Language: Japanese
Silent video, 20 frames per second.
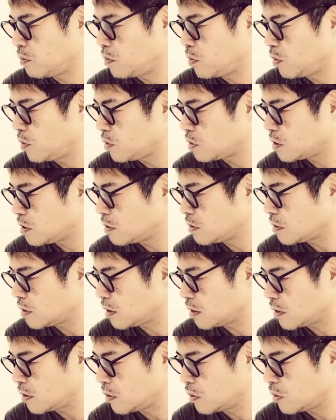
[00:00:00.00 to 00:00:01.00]
物静
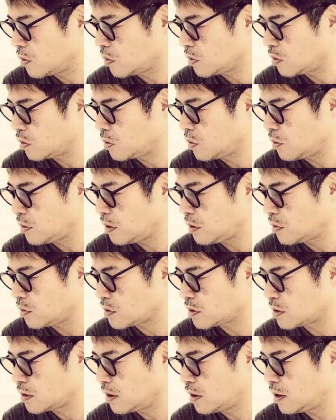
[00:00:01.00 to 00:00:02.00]
かでおっとり
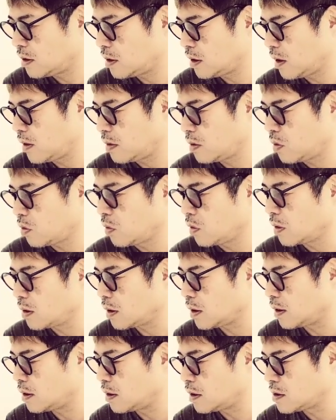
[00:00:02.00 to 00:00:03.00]
としていてどこ
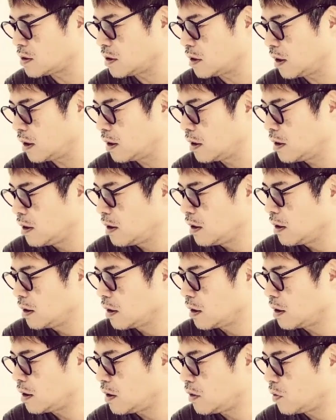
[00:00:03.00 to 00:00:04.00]
か悲しげ
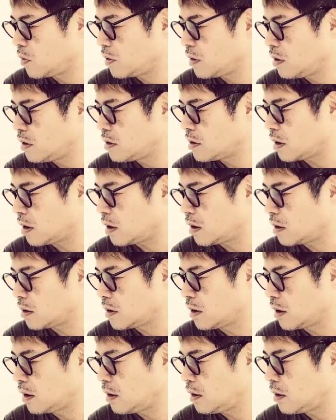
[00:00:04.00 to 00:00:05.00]
けれどいざ
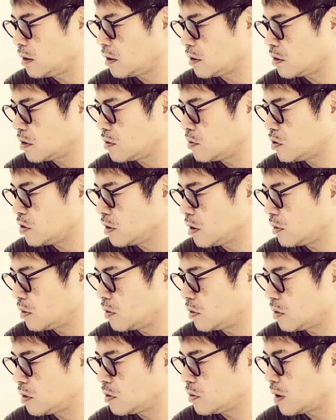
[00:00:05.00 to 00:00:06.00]
敵に立ち向か
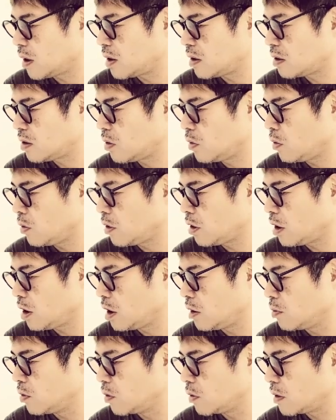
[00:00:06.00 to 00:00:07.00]
う時は狂気
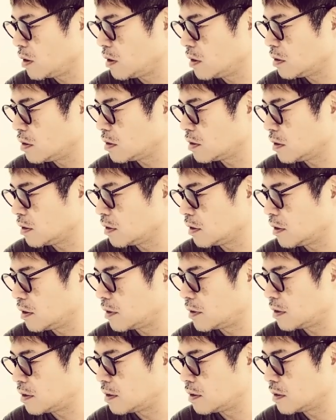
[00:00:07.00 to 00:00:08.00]
にも感じさせ
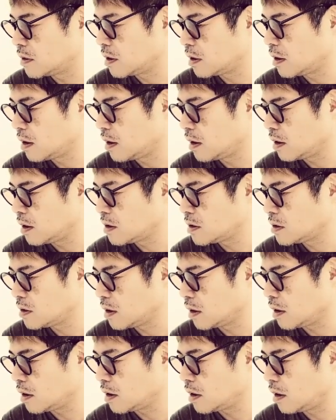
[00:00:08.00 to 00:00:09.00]
られる激し
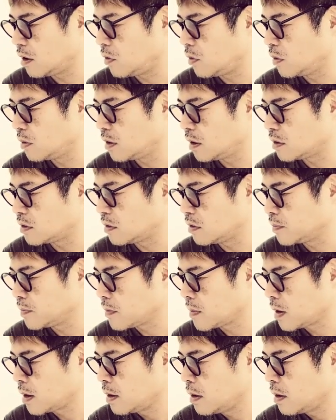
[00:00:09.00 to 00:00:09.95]
さが顔を出す